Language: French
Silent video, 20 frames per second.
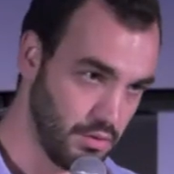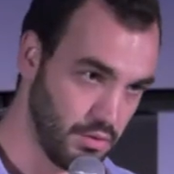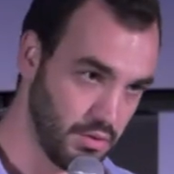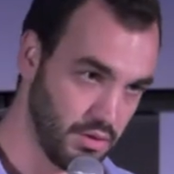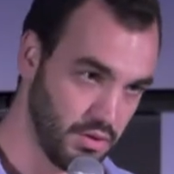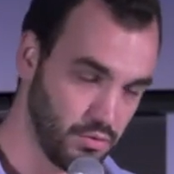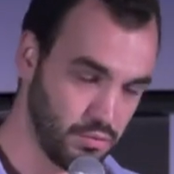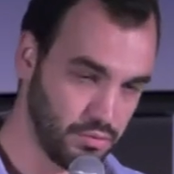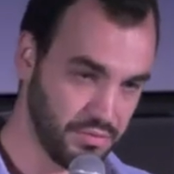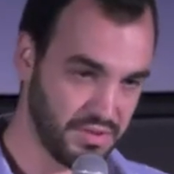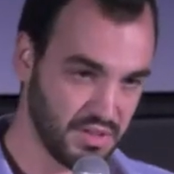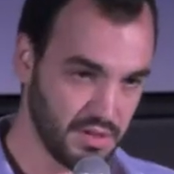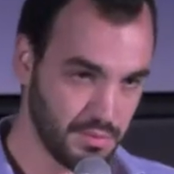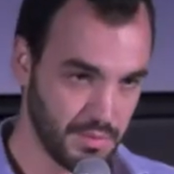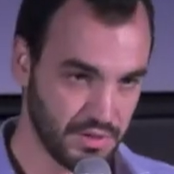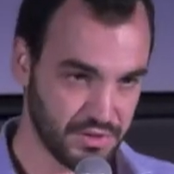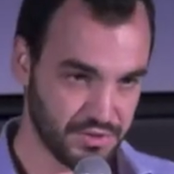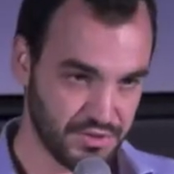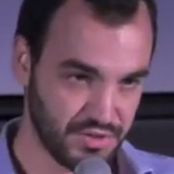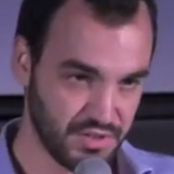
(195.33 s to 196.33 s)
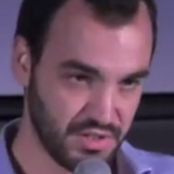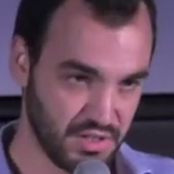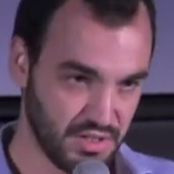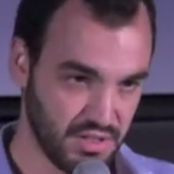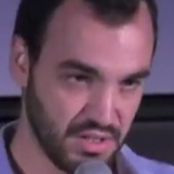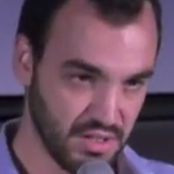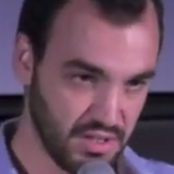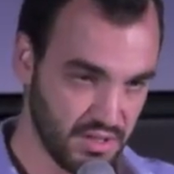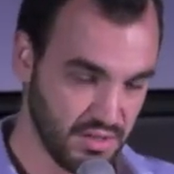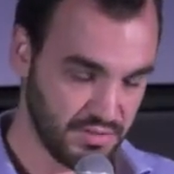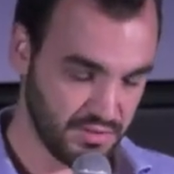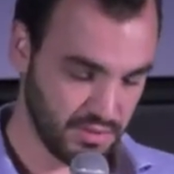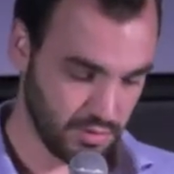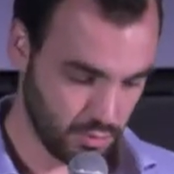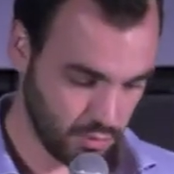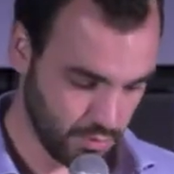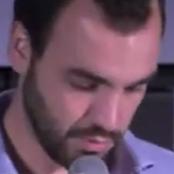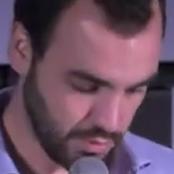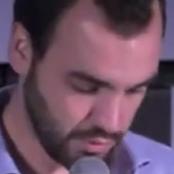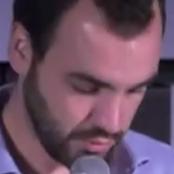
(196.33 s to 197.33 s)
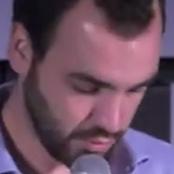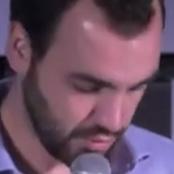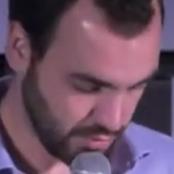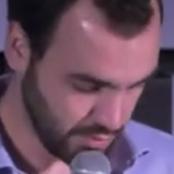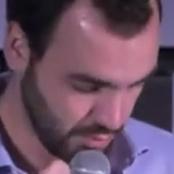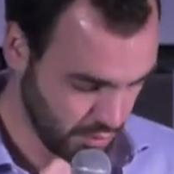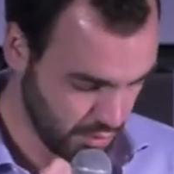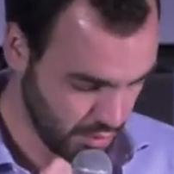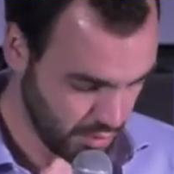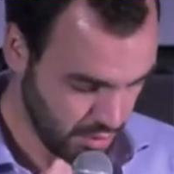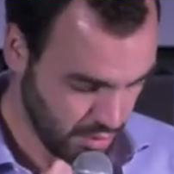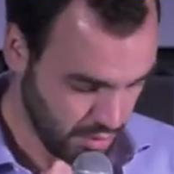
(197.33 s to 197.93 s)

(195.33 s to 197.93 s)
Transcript: étudier le marché et essayer de comprendre comment,